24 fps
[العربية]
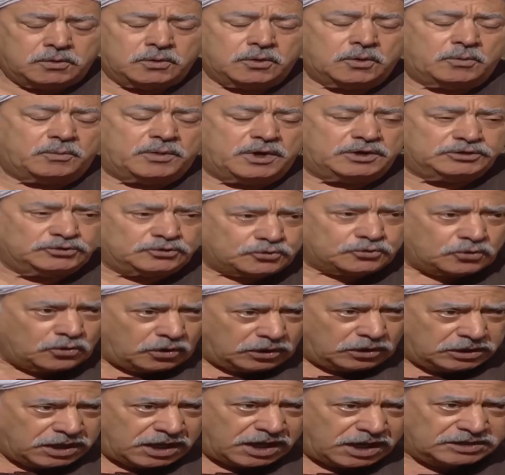يبقى
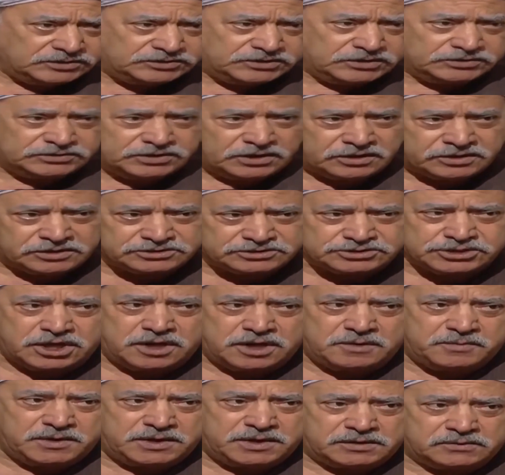نروح لحد دار
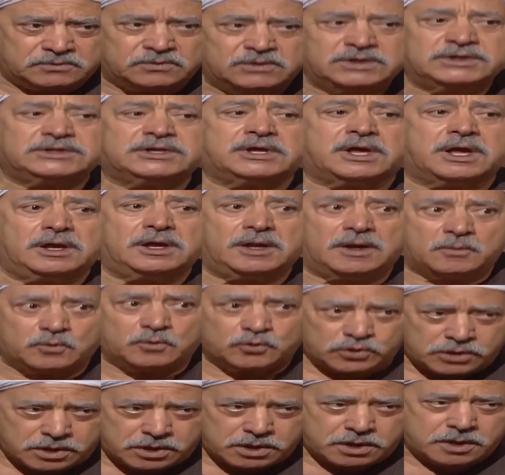جابر
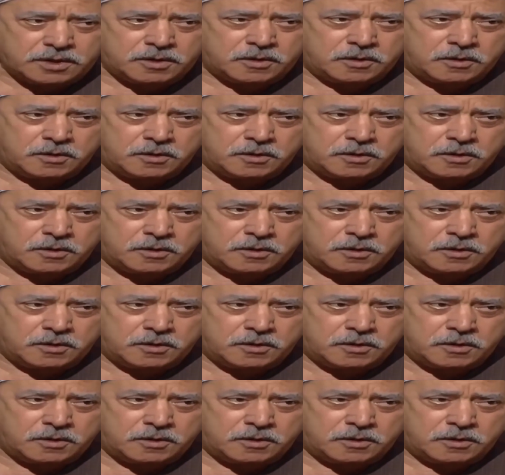ونتكلم وياه